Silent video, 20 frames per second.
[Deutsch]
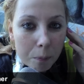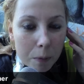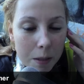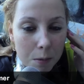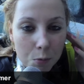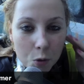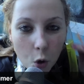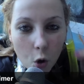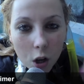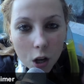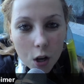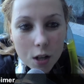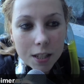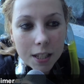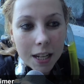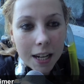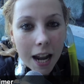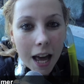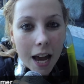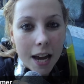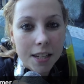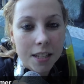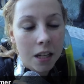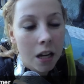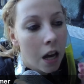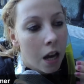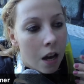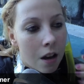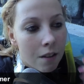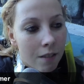mit dem Druckausgleich,
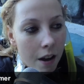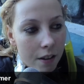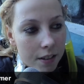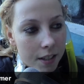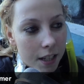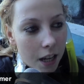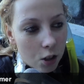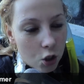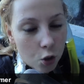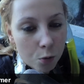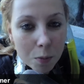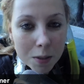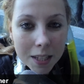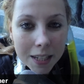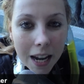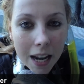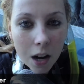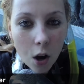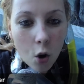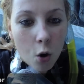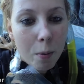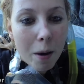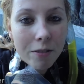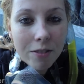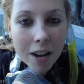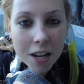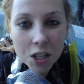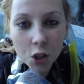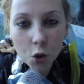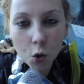weil wir es ja schon ein bisschen an der
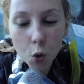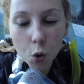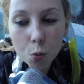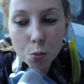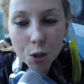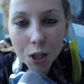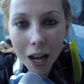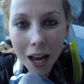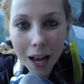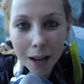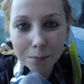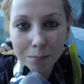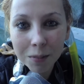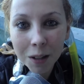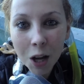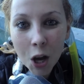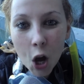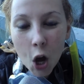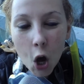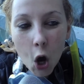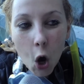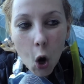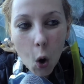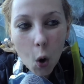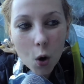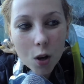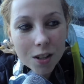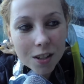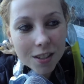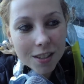Oberfläche geübt
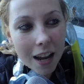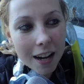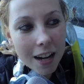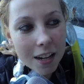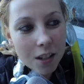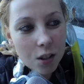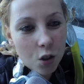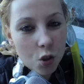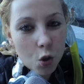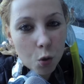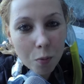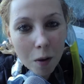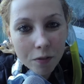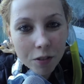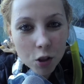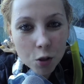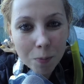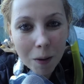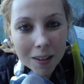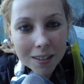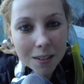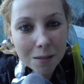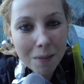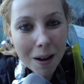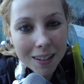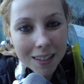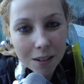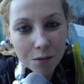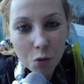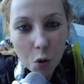haben. Und es hat natürlich super viel Spaß
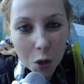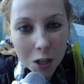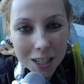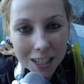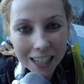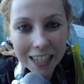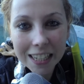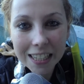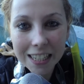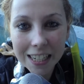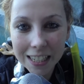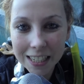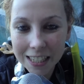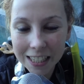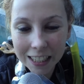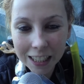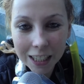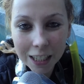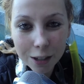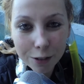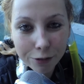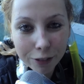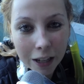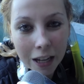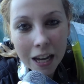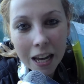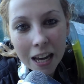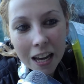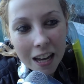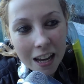gemacht, dann wirklich richtig tief
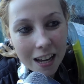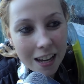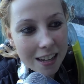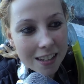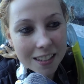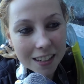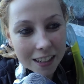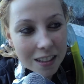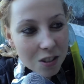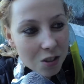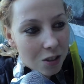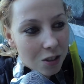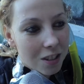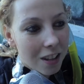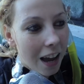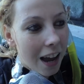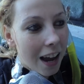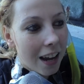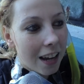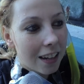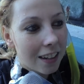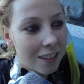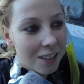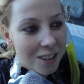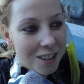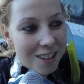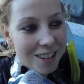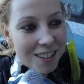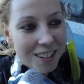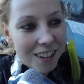äh, drin zu sein
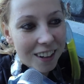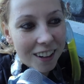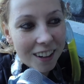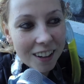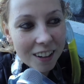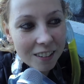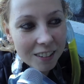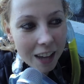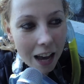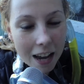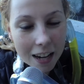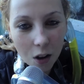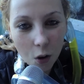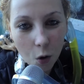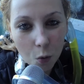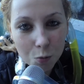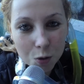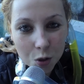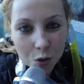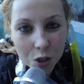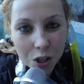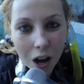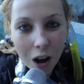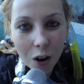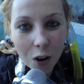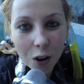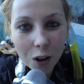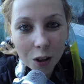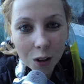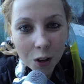und äh, ja, da
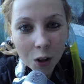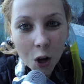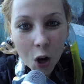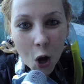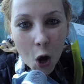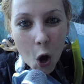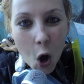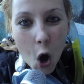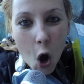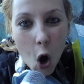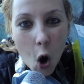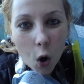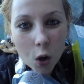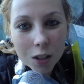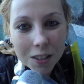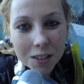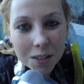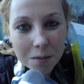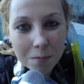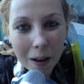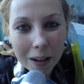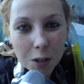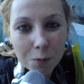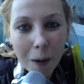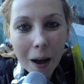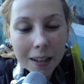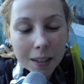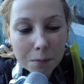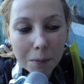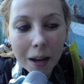rumzutauchen. Und
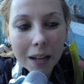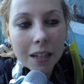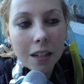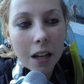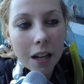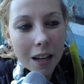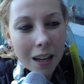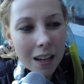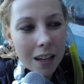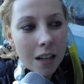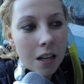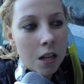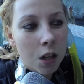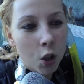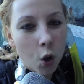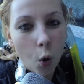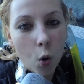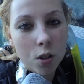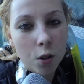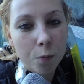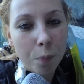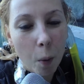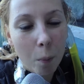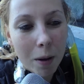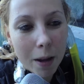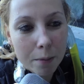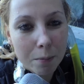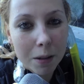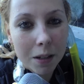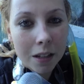manchmal hatte man äh, große
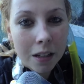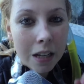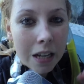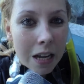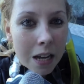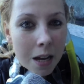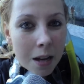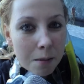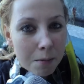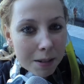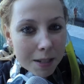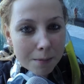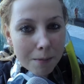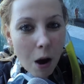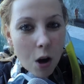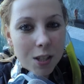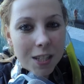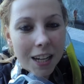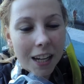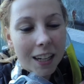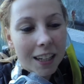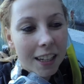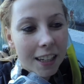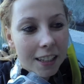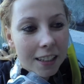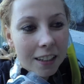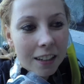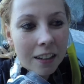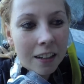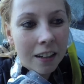Probleme mit dem Austarieren,